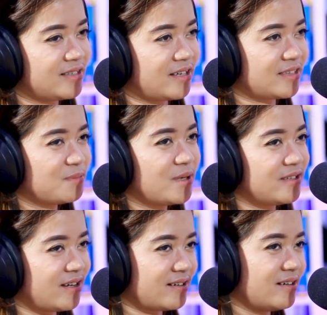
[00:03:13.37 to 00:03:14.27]
Ternyata
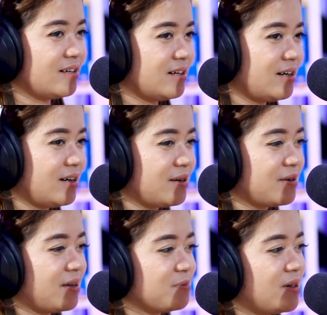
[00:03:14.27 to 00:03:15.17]
banyak
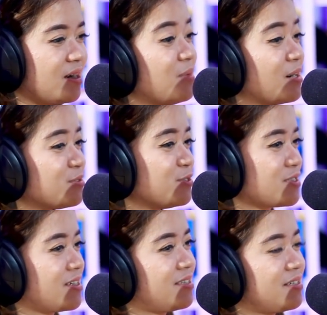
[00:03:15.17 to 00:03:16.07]
uh, yang bilang
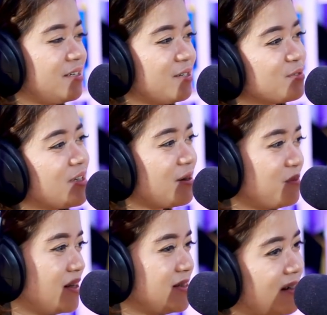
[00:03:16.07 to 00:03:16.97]
bagus katanya. Ya
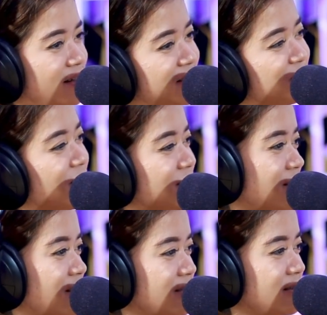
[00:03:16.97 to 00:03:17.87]
udah belajar lagi,
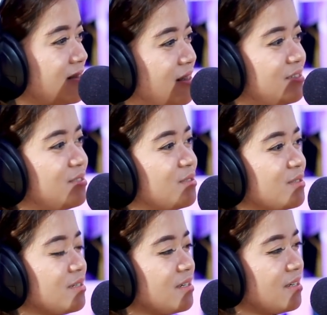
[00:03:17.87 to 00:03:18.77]
belajar lagi kayak gitu.